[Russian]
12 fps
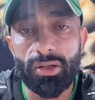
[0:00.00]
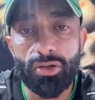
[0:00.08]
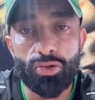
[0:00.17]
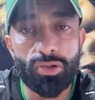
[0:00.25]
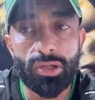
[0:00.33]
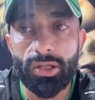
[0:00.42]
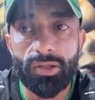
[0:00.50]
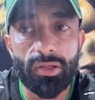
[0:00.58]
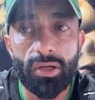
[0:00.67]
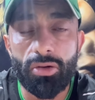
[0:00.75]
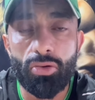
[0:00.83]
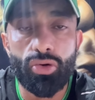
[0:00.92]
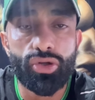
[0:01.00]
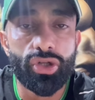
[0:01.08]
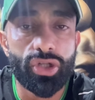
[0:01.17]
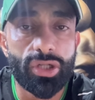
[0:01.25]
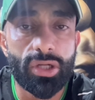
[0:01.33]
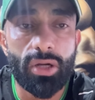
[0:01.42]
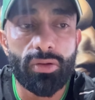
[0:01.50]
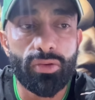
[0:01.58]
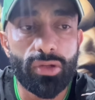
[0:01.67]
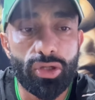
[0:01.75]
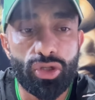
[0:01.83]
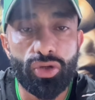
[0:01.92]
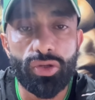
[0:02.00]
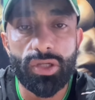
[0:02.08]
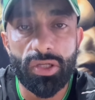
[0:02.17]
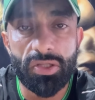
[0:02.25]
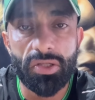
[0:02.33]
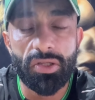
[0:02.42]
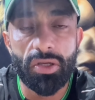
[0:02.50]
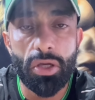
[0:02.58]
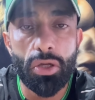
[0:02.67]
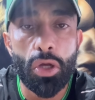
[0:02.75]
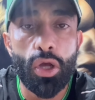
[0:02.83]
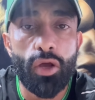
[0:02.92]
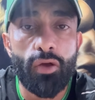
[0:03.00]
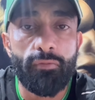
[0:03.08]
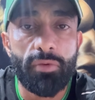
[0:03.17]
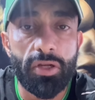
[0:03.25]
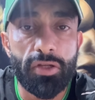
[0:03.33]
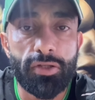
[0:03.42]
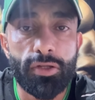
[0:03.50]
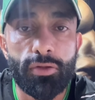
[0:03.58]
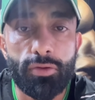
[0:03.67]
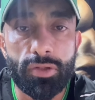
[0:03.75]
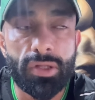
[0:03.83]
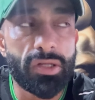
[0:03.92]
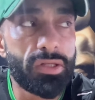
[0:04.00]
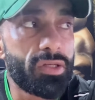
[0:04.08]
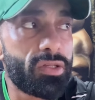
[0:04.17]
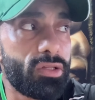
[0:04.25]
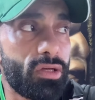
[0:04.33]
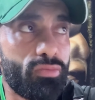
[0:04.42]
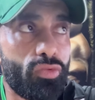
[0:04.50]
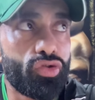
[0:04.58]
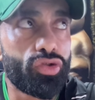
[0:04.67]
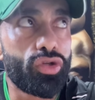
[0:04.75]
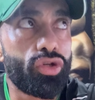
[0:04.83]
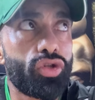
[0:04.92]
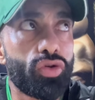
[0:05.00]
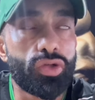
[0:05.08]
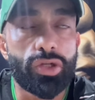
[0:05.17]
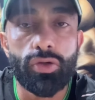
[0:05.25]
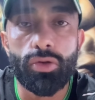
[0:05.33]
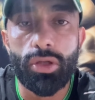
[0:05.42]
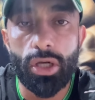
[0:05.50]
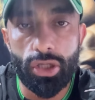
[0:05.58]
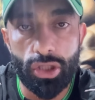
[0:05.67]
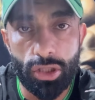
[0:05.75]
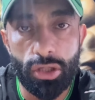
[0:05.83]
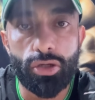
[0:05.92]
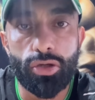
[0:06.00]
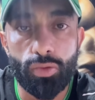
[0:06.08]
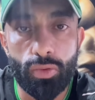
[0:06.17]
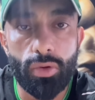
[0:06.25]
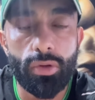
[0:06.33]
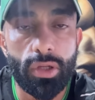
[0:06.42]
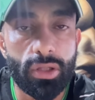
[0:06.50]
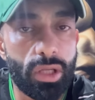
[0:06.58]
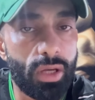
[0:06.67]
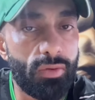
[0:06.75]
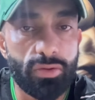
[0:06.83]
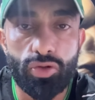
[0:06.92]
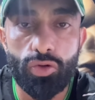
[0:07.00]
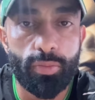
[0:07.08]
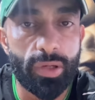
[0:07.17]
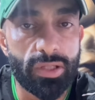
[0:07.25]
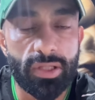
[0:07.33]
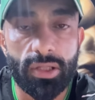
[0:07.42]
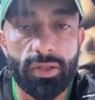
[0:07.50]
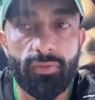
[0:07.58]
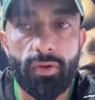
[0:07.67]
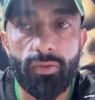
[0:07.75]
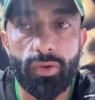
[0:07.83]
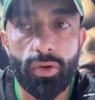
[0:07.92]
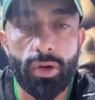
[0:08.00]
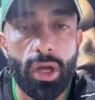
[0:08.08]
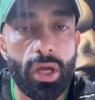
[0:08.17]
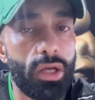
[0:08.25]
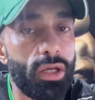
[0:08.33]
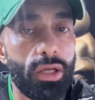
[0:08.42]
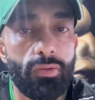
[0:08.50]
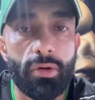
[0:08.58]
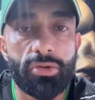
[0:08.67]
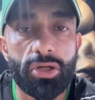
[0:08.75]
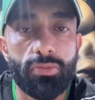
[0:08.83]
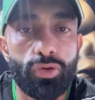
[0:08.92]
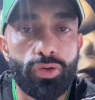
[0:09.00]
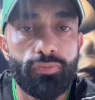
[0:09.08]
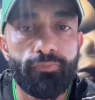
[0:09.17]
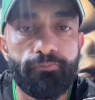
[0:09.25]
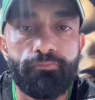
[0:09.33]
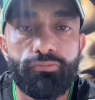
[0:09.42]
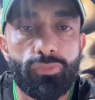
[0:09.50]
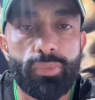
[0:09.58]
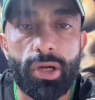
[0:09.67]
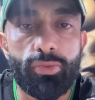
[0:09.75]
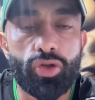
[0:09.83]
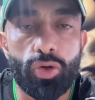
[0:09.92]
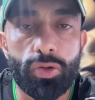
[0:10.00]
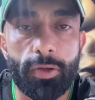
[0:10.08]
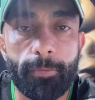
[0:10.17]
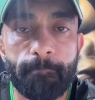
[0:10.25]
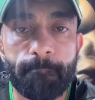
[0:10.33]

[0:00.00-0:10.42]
результаты дали, очень шикарно. У нас еще 10 дней. Впереди, за 10 дней можно еще скинуть 3-4 кило, это я вам 100% говорю. И вообще будет прям четко.